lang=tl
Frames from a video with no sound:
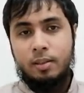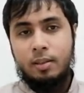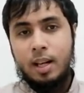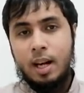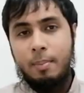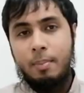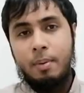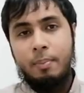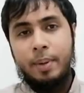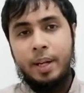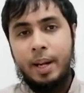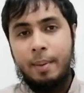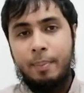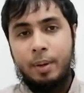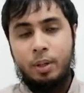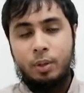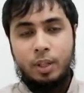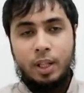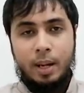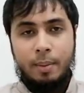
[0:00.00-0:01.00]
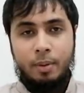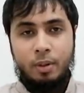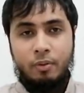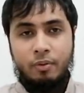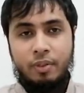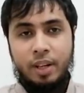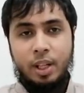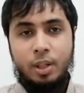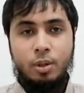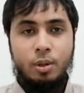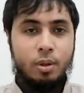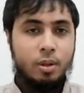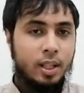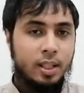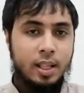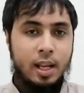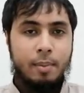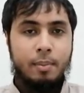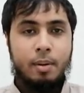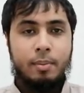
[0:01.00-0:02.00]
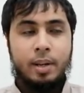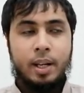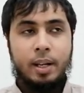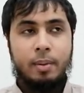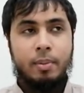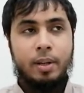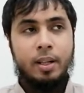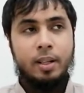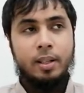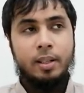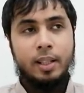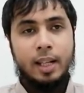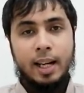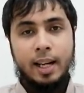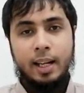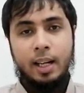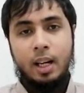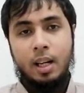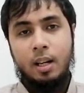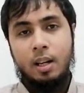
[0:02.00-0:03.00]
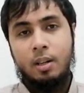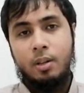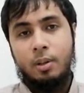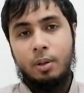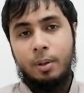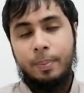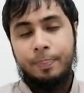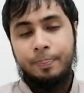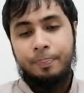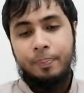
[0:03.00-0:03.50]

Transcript: habang pinapanood namin yung video kasama mga ibang kakilala ko.